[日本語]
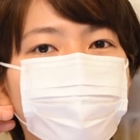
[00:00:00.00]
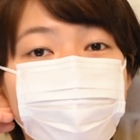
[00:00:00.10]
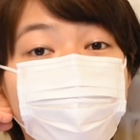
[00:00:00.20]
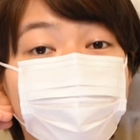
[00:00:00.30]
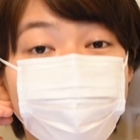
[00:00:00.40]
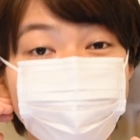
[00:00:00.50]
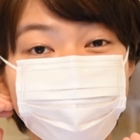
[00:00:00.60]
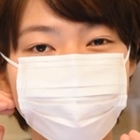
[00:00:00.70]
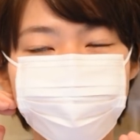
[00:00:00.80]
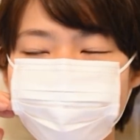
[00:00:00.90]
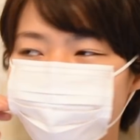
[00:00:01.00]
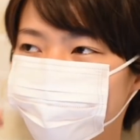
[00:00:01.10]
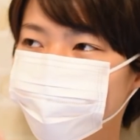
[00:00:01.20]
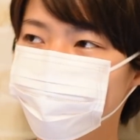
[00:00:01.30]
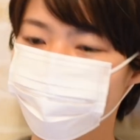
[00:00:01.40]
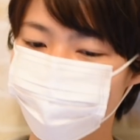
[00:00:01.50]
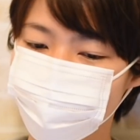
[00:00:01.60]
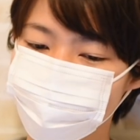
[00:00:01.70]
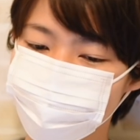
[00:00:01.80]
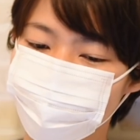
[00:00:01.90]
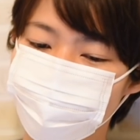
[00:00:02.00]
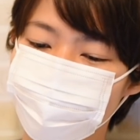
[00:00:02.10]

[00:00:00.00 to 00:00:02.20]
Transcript: いいかなと思います。